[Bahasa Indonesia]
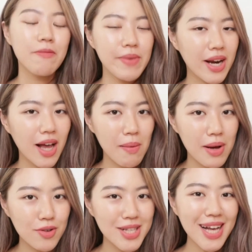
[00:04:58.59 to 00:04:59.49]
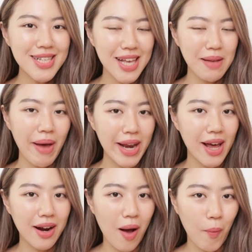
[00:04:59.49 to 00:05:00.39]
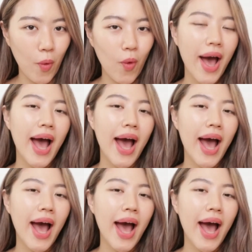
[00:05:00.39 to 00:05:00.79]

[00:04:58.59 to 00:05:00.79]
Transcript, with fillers: biar nggak merusak skin barrier kamu.